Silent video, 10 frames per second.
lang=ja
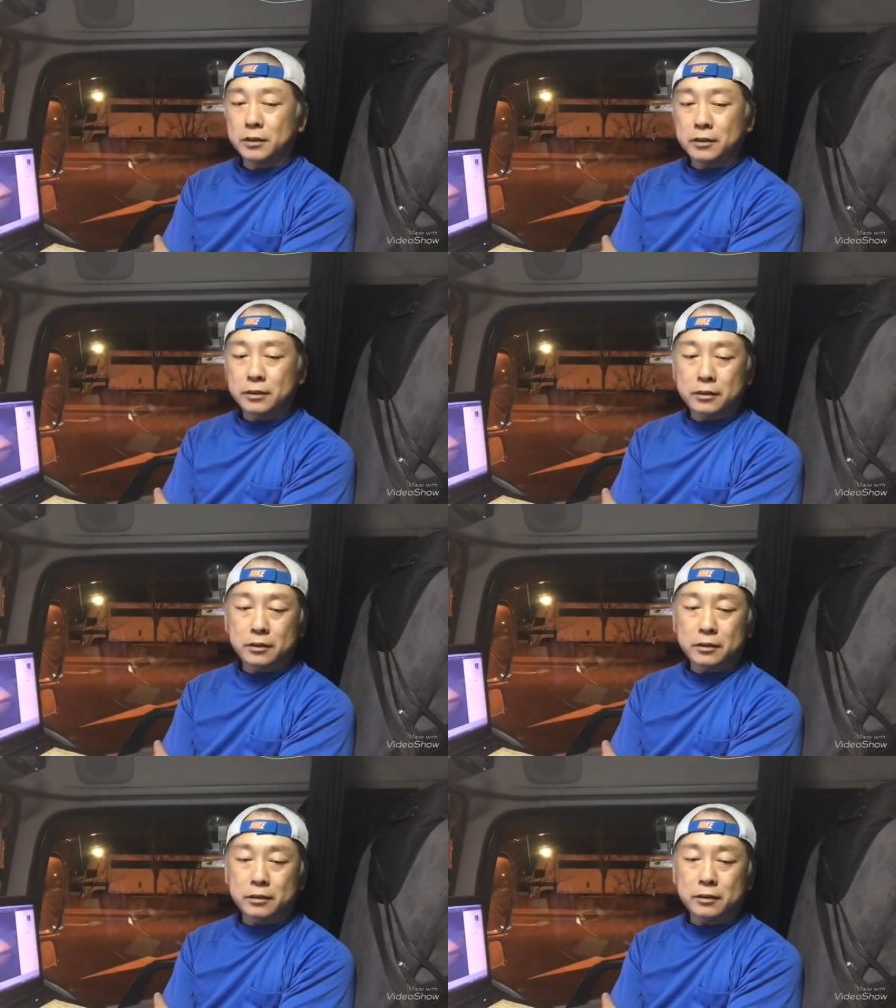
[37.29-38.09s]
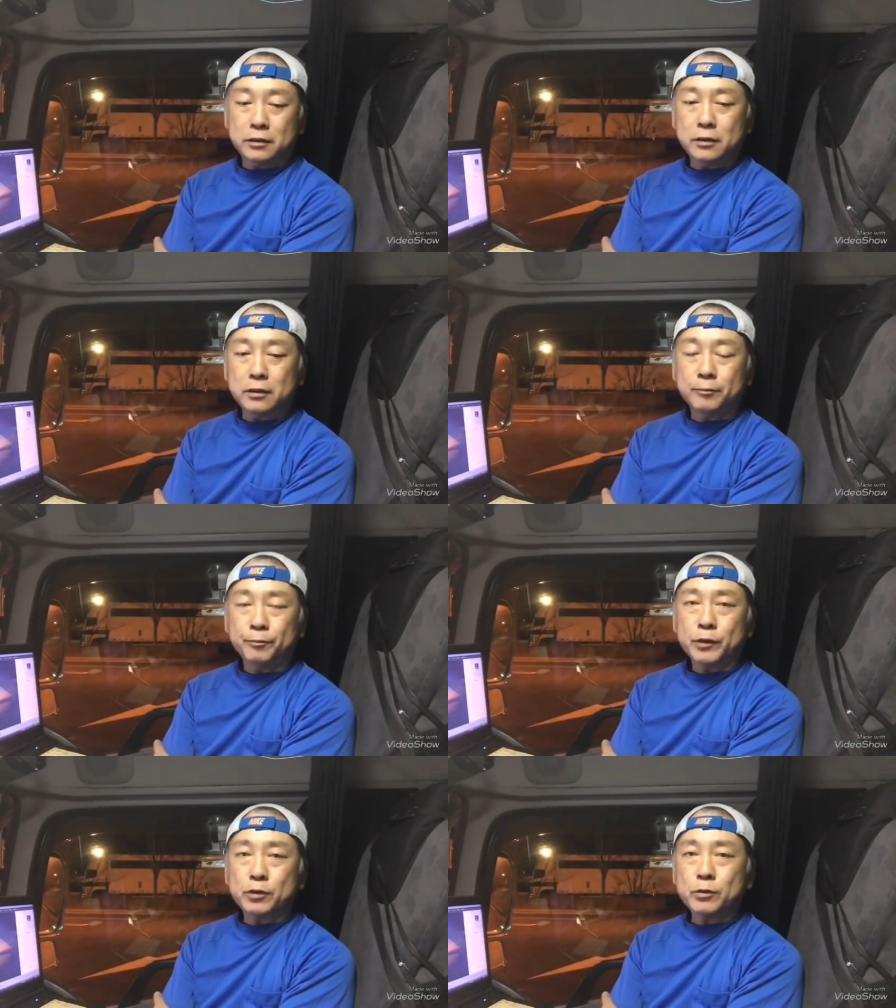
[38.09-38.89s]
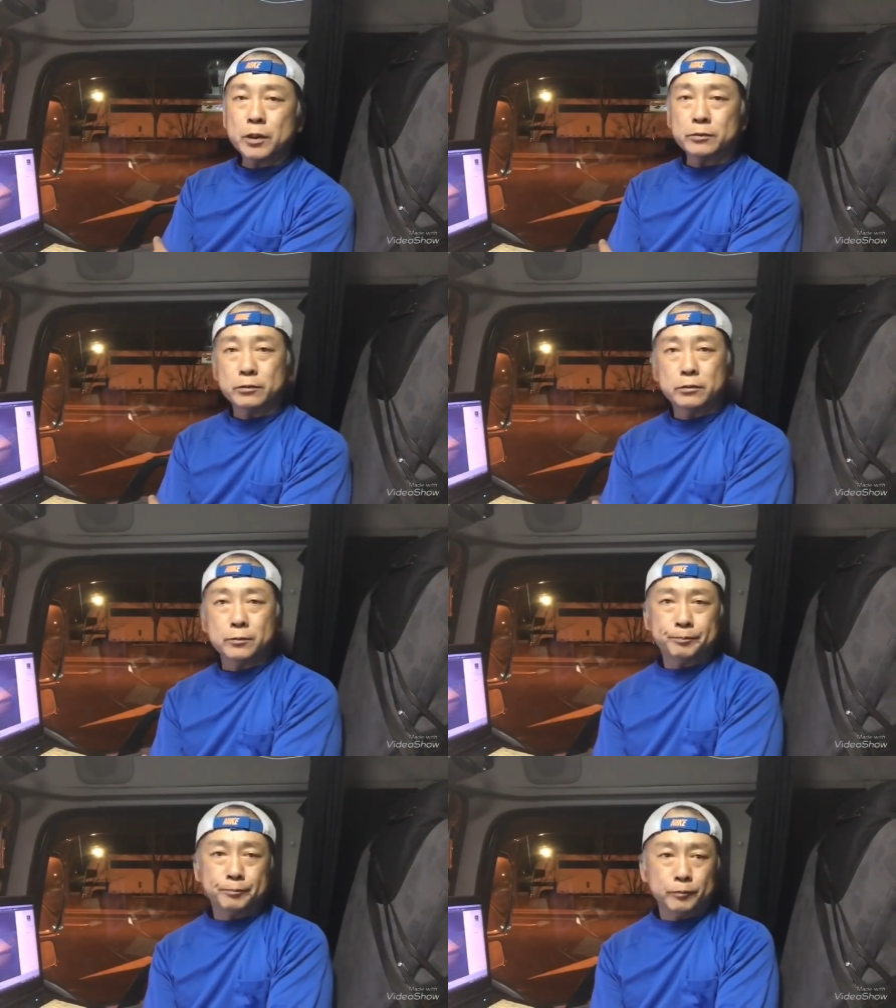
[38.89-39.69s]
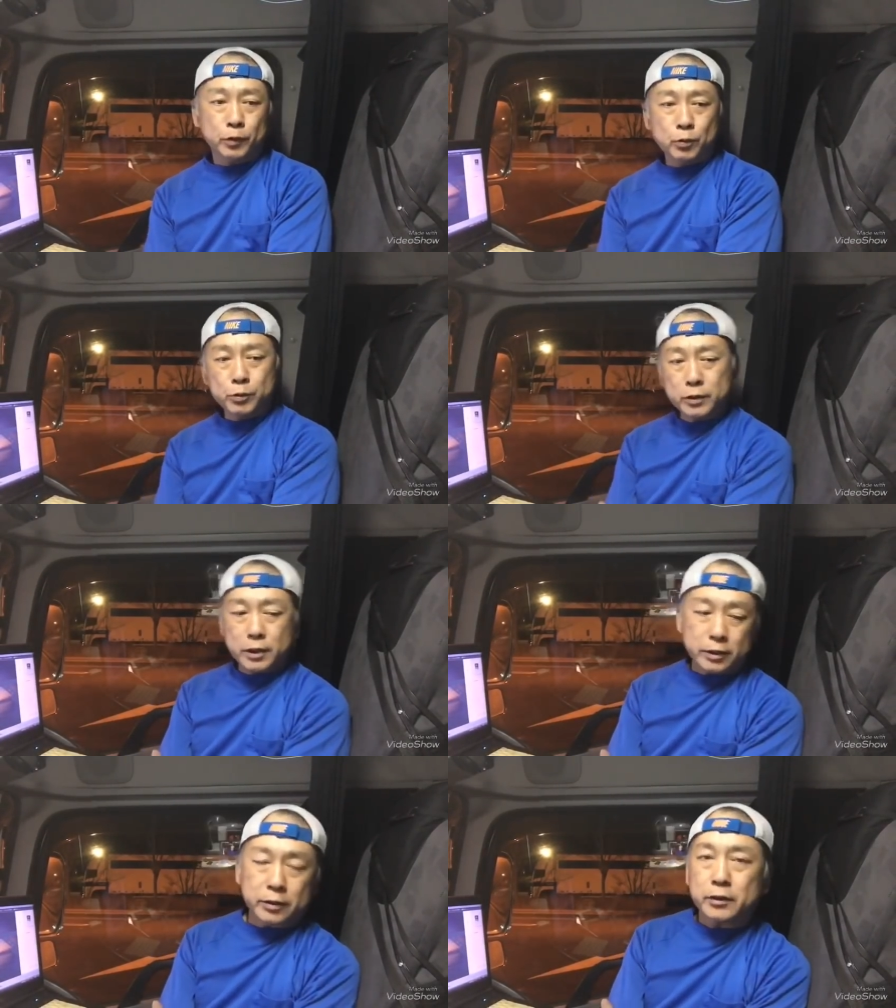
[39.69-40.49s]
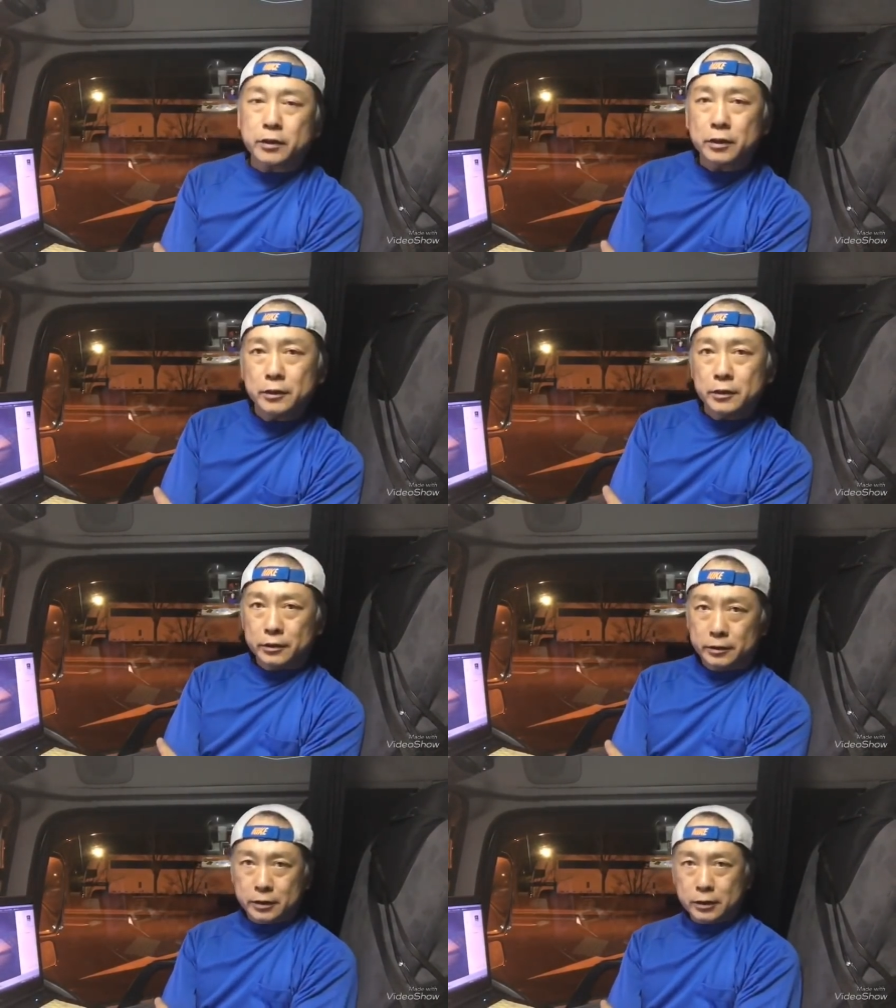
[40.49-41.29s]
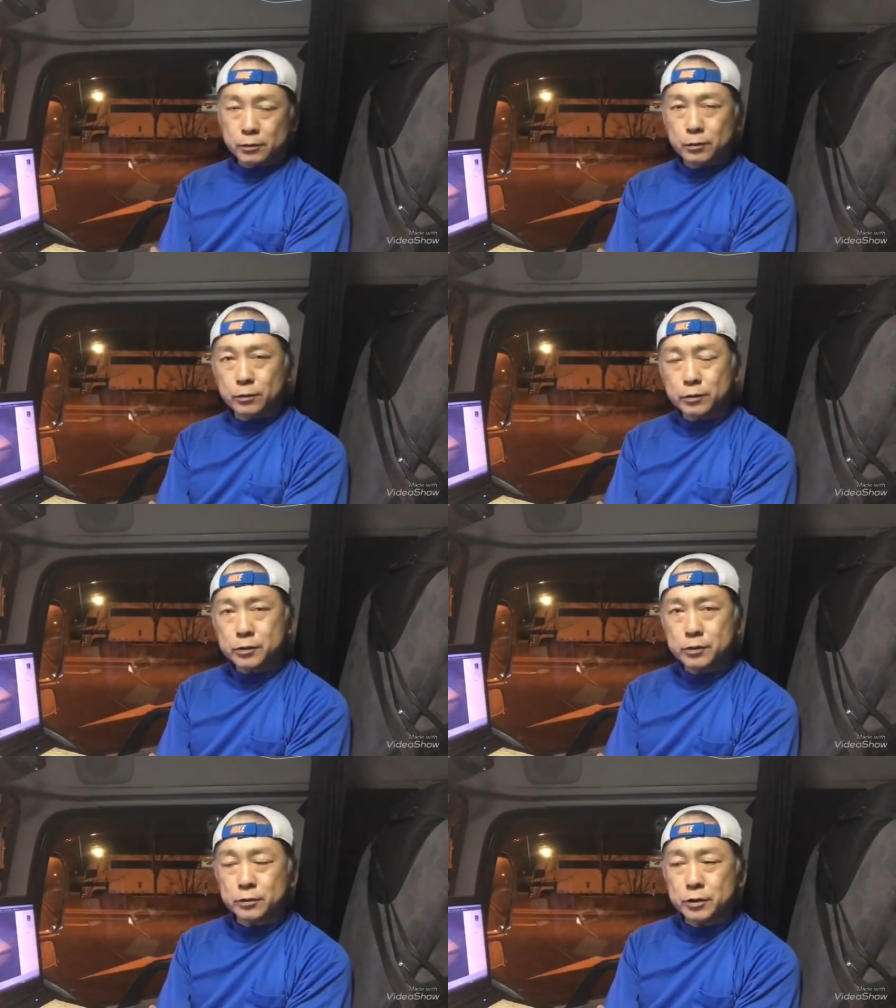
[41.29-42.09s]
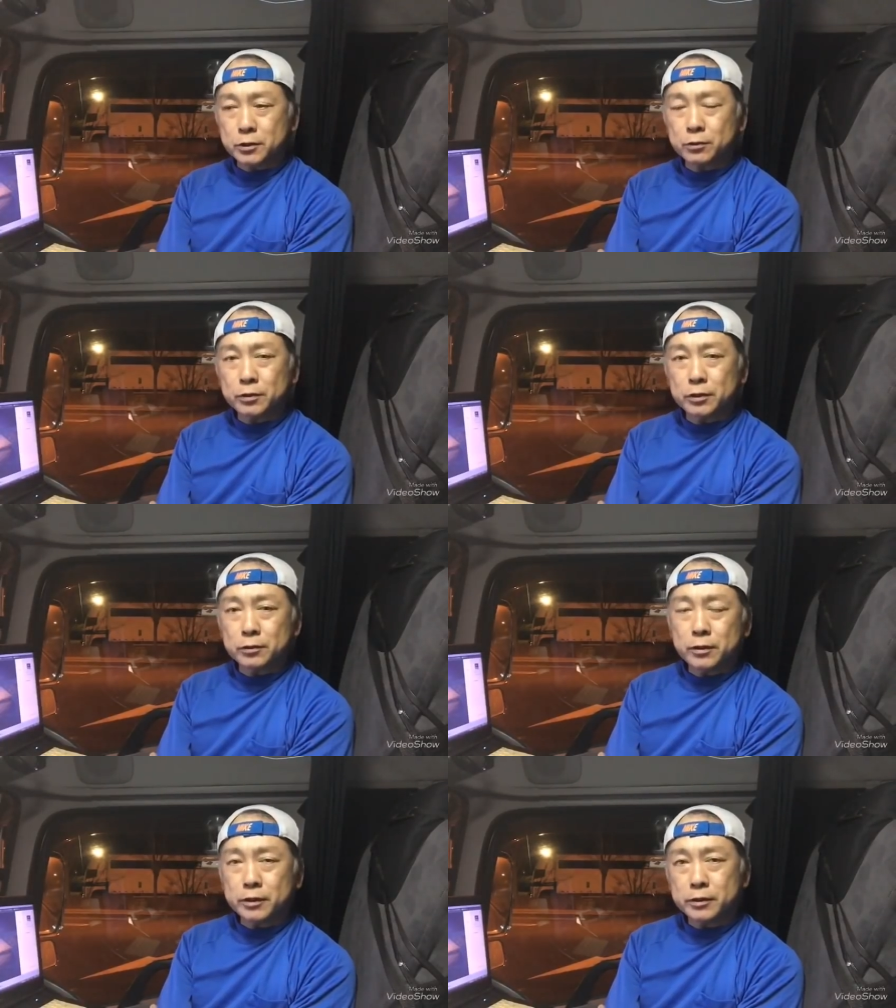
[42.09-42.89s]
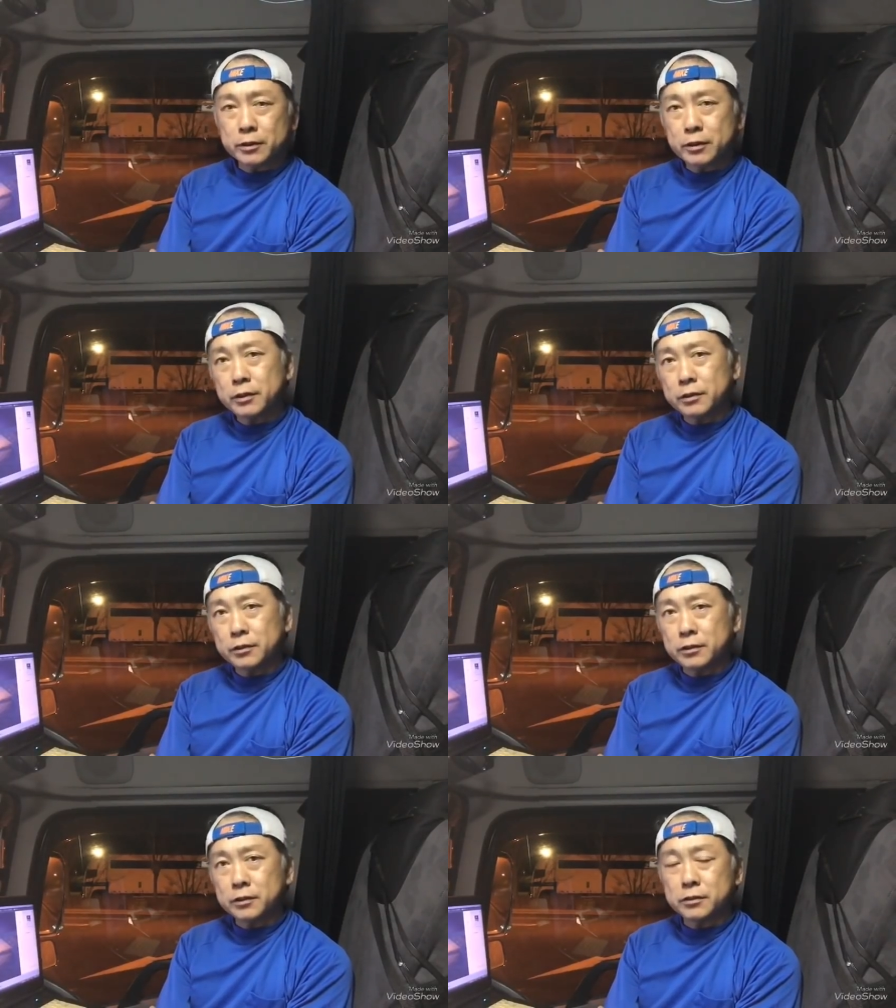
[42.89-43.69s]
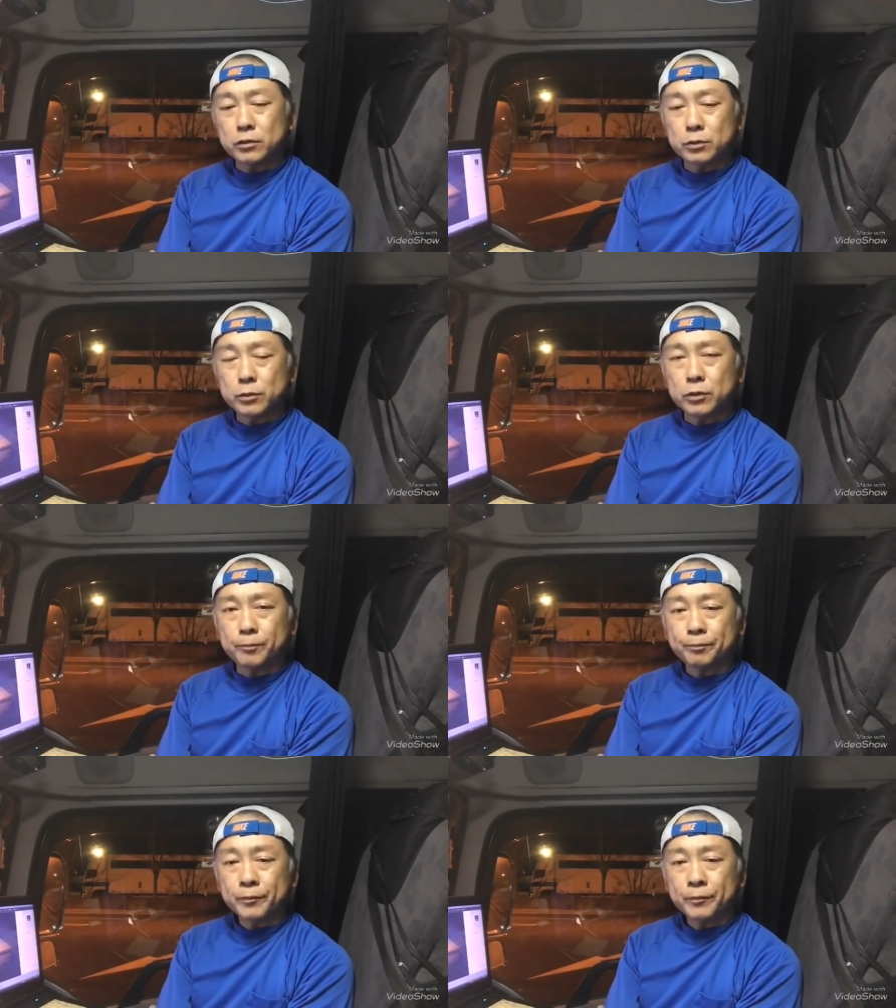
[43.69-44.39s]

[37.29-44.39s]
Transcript: えー、で、今日はあの、特に新たなネタをその仕込んでるわけじゃないんですけども、